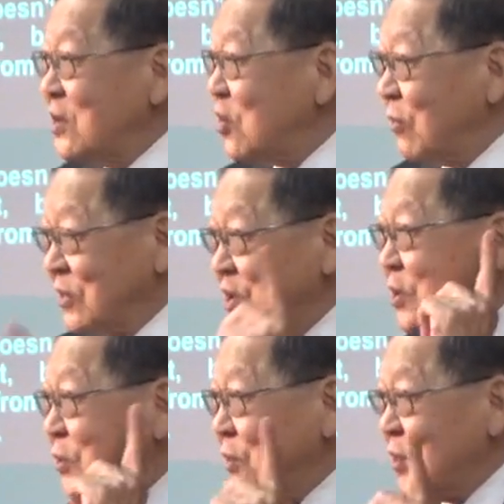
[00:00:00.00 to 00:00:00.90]
我们
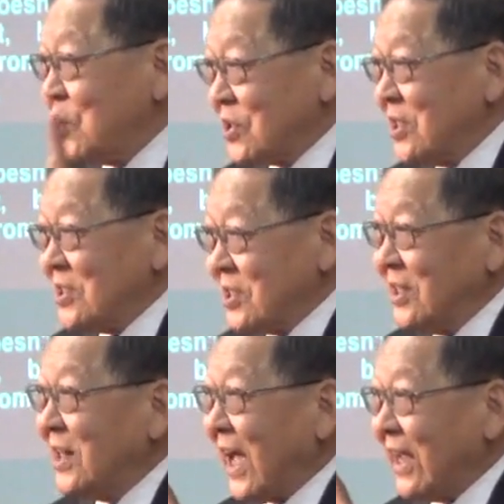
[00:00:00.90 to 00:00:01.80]
就用圣
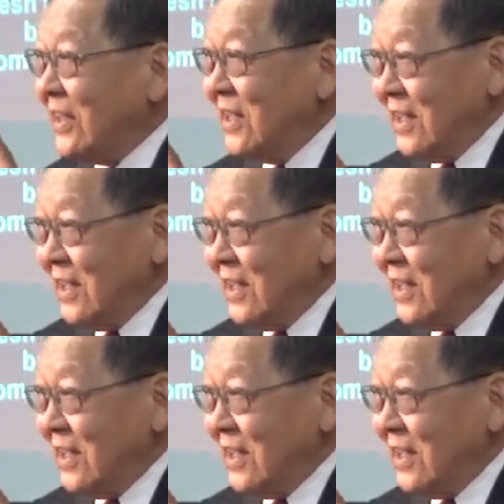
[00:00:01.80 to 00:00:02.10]
经来